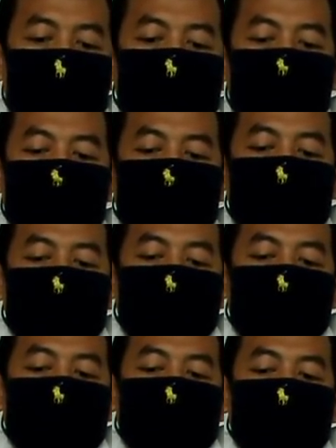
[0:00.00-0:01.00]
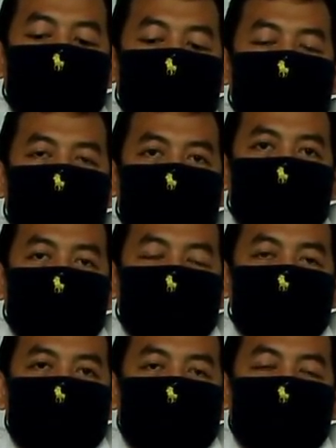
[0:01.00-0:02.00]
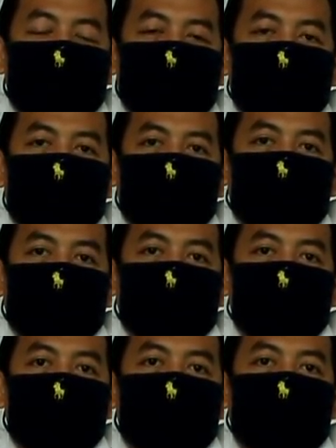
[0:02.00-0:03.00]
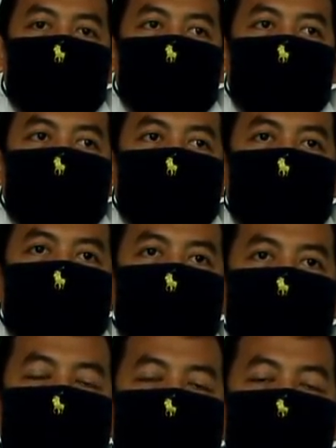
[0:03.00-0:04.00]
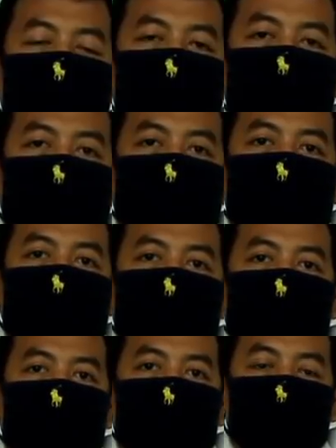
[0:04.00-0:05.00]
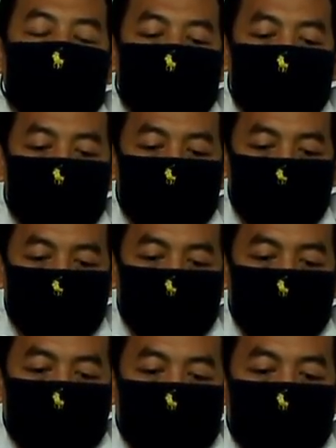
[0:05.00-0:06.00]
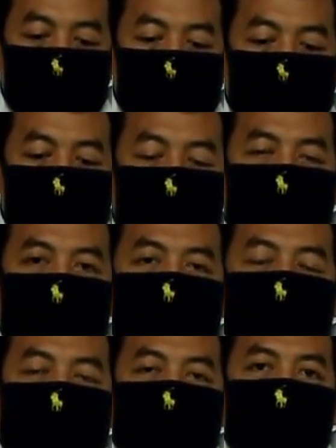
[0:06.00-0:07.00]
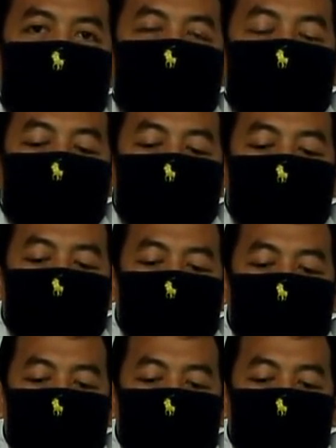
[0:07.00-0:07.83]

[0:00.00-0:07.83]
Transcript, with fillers: Virus ini eh, disebabkan oleh disease novel coronavirus yang berasal dari